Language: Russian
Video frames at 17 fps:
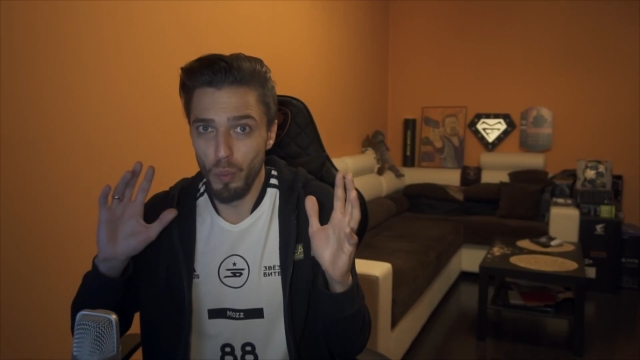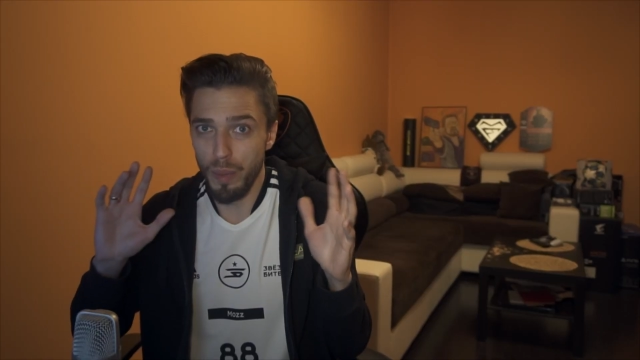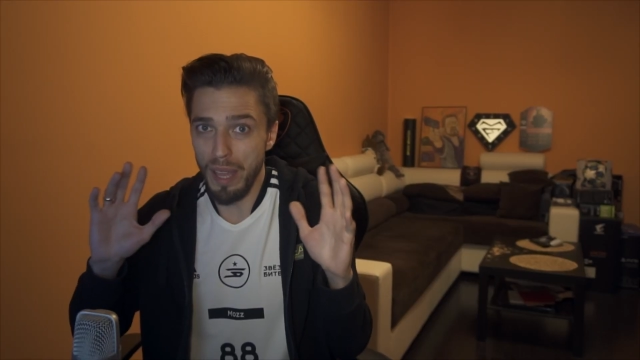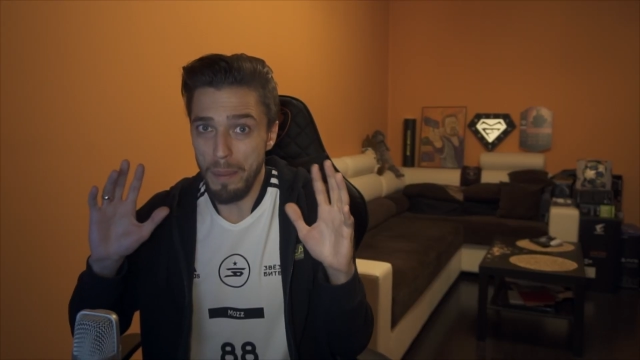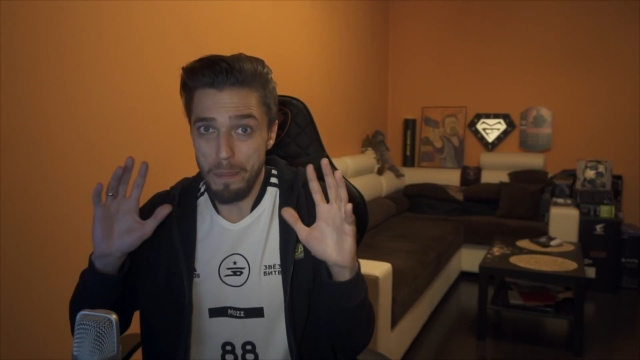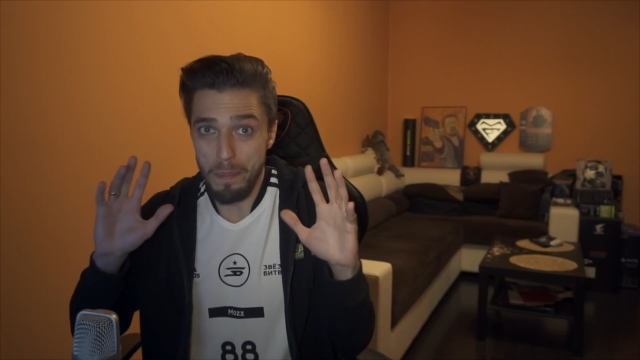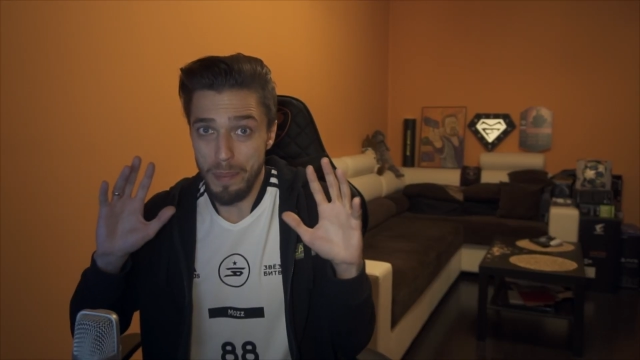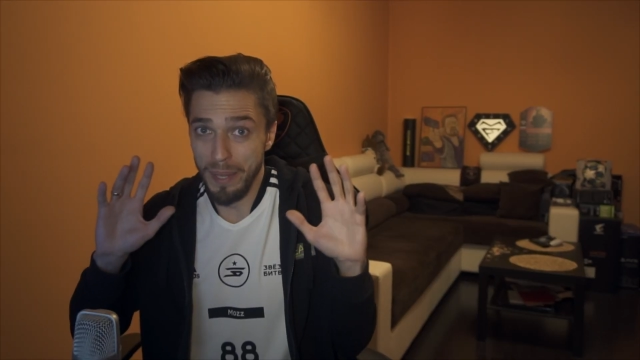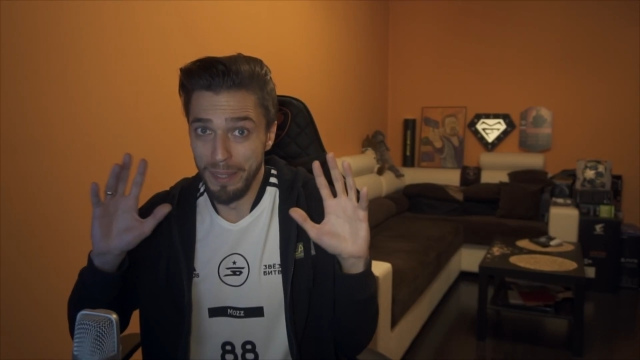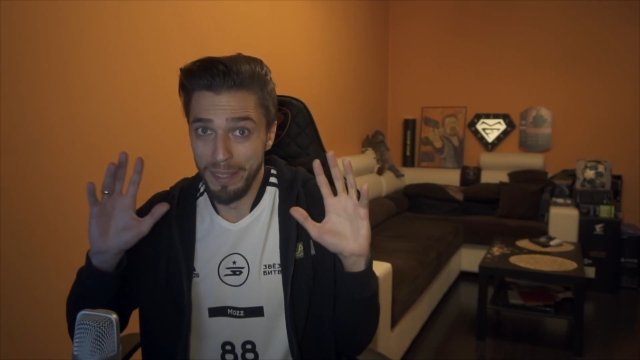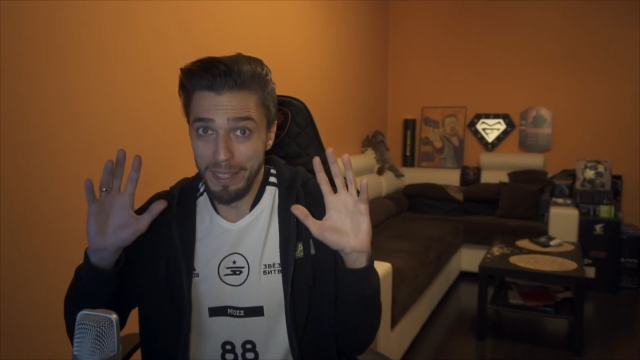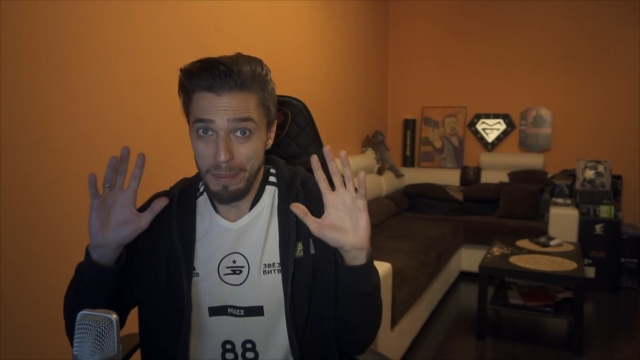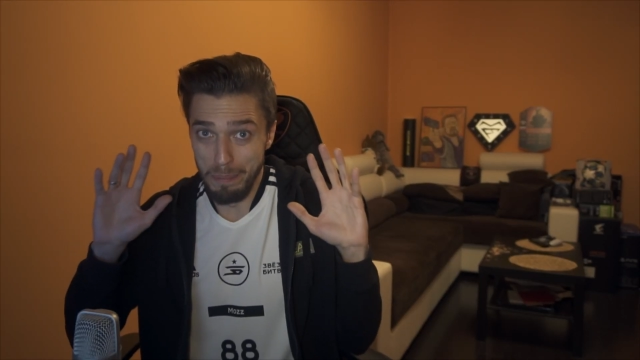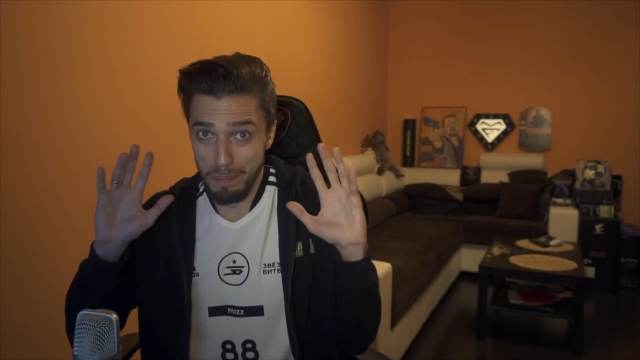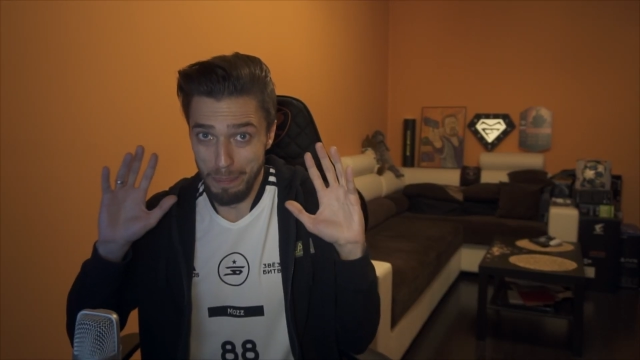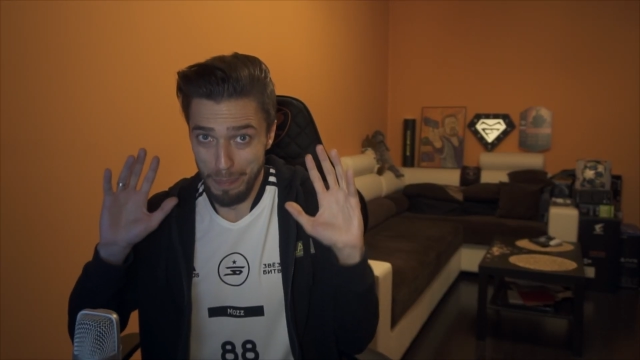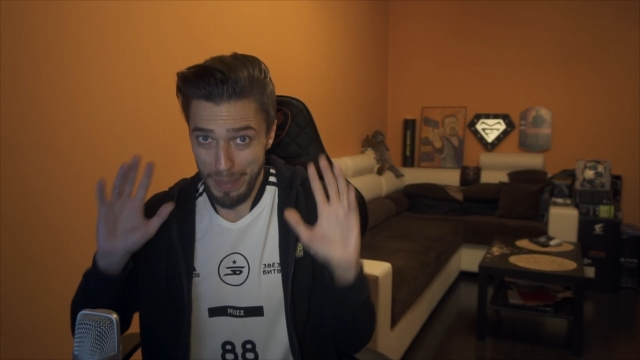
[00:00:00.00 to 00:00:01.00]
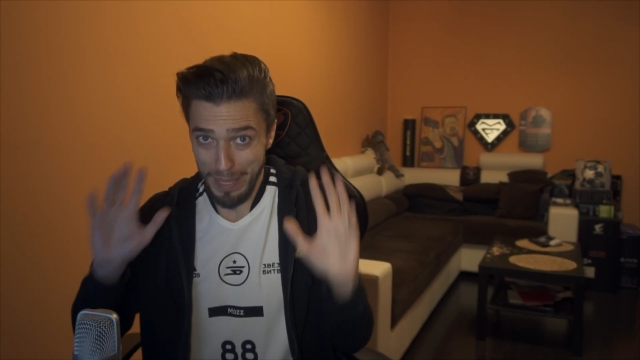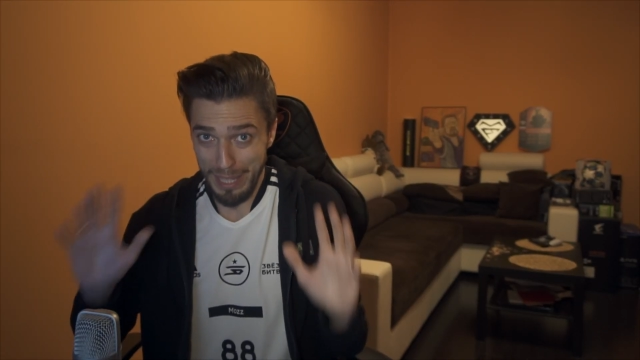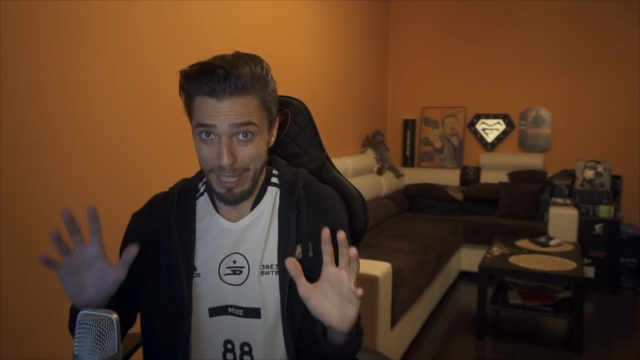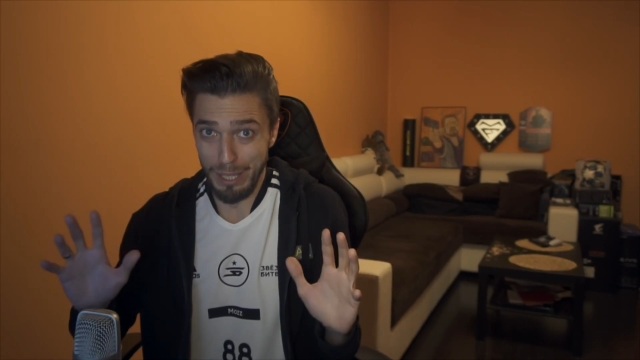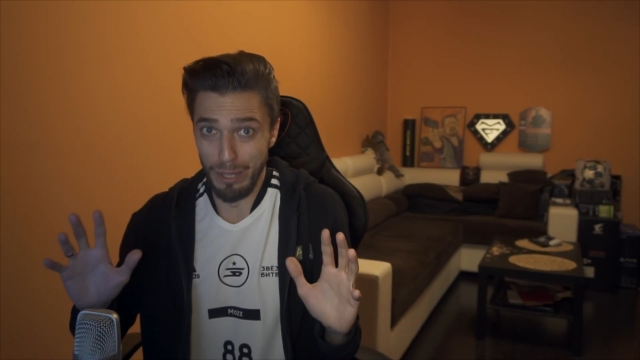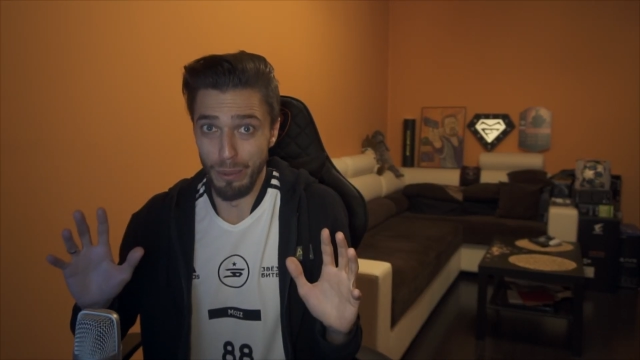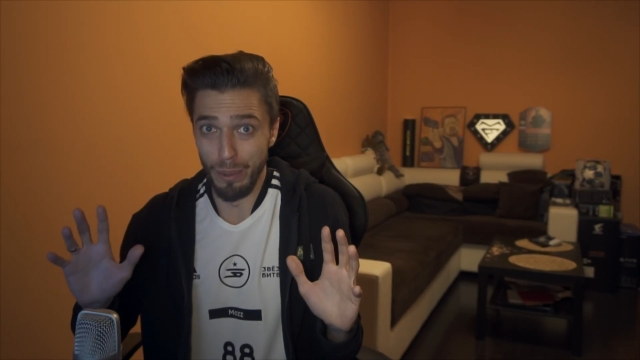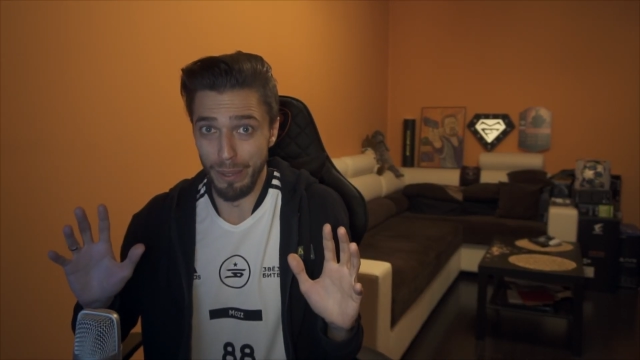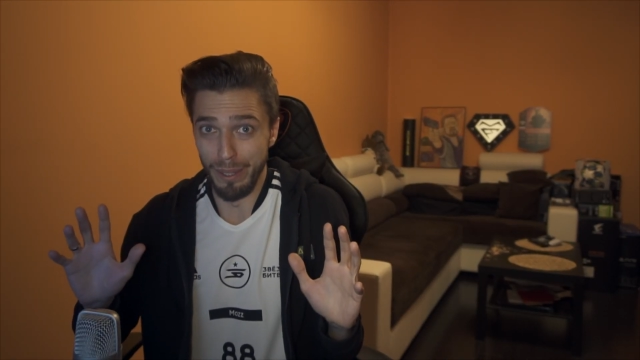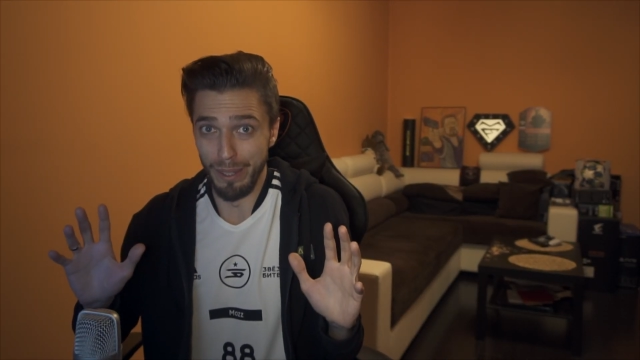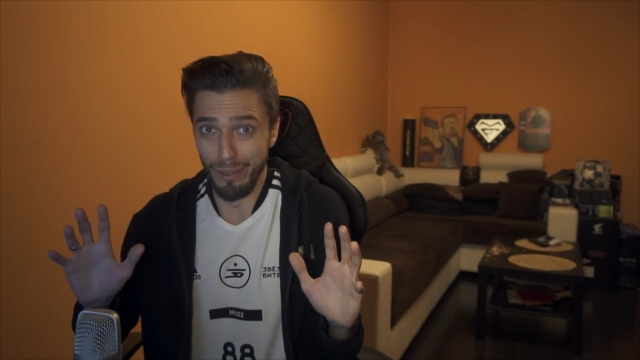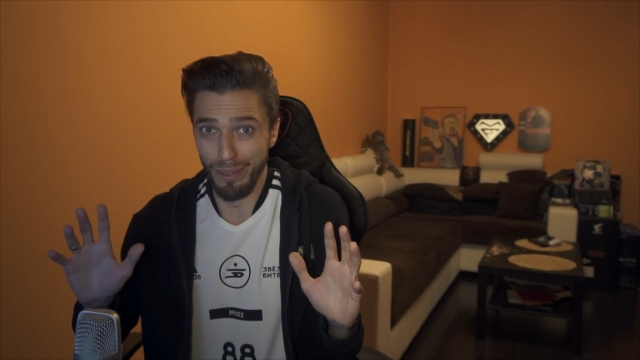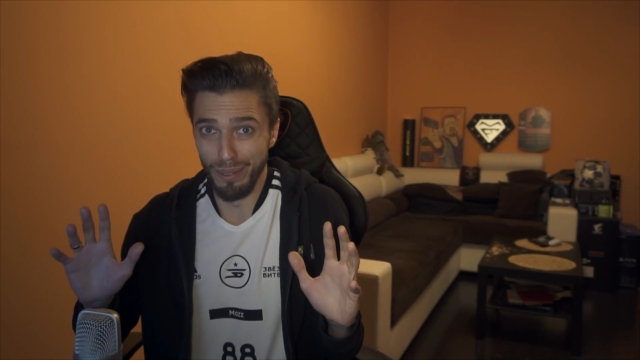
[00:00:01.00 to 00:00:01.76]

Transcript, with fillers: у меня пинг 500.